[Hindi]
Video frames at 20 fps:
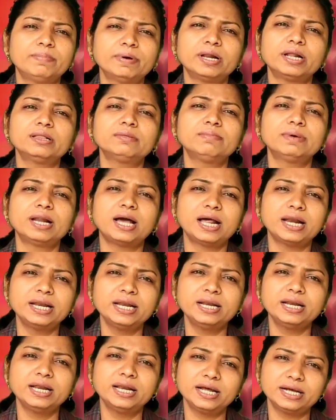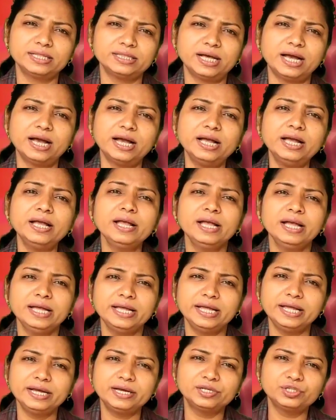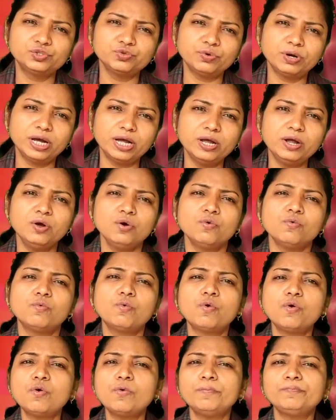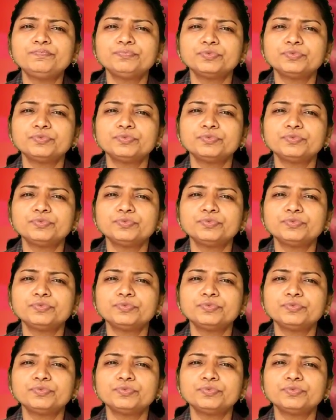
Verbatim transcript: परत बनाने लगता है एक जो है वो